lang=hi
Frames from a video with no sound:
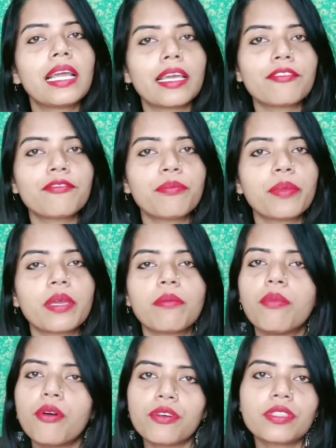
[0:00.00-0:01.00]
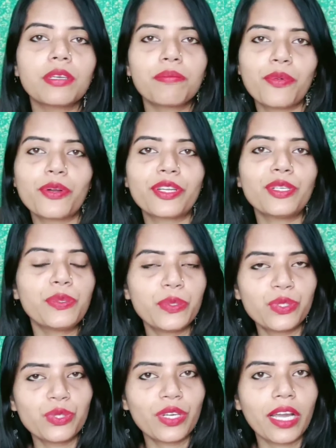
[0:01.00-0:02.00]
लाइफ में बहुत इंपॉर्टेंट
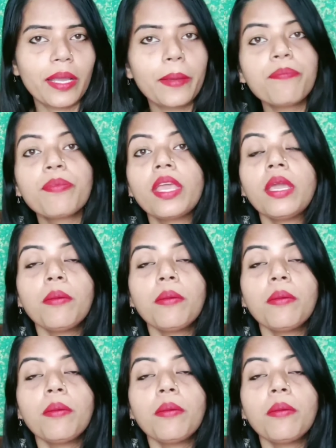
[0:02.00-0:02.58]
हो चुका है